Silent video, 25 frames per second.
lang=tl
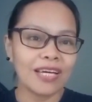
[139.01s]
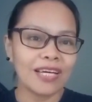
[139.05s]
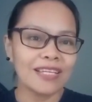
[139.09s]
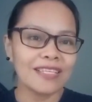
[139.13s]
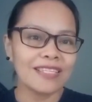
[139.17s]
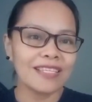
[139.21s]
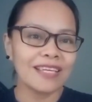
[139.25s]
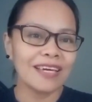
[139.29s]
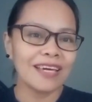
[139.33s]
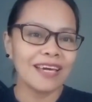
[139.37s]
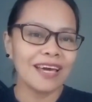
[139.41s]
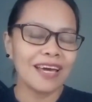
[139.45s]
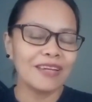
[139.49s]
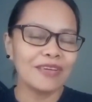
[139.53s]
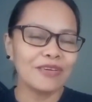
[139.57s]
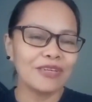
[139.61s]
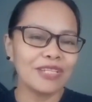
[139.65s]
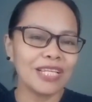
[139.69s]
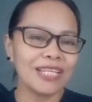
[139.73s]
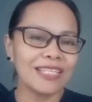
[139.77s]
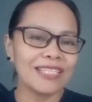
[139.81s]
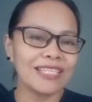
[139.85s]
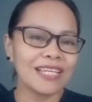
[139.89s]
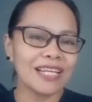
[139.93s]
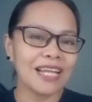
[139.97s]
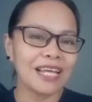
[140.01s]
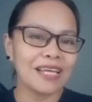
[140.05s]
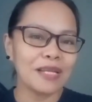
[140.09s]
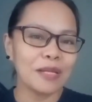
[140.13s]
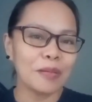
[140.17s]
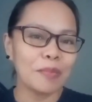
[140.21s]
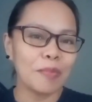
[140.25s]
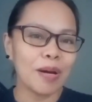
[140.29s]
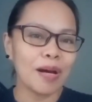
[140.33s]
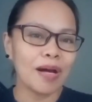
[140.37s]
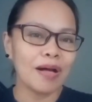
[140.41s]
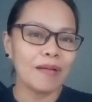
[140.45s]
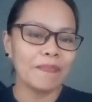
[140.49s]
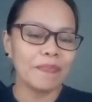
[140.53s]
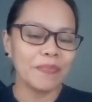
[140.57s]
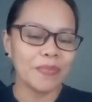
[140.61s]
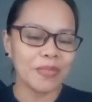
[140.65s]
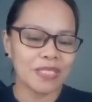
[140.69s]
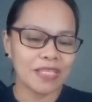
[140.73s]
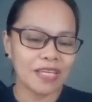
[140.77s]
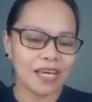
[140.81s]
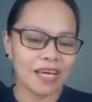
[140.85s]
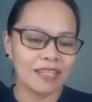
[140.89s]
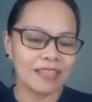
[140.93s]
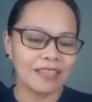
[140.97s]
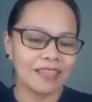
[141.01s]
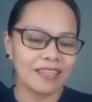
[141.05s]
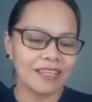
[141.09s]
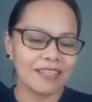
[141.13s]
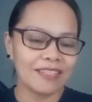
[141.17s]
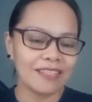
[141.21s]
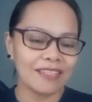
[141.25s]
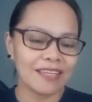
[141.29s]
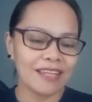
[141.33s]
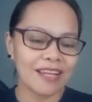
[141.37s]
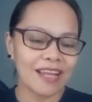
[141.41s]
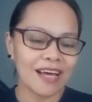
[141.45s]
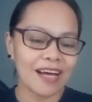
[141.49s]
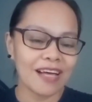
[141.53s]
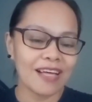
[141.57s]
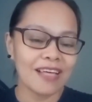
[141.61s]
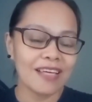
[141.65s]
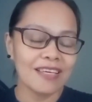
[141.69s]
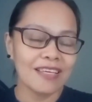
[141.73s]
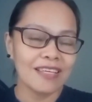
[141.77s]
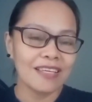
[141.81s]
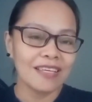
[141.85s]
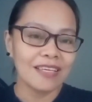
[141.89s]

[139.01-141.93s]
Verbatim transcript: Kasi, ano din sila, ba diba, sikat din sila.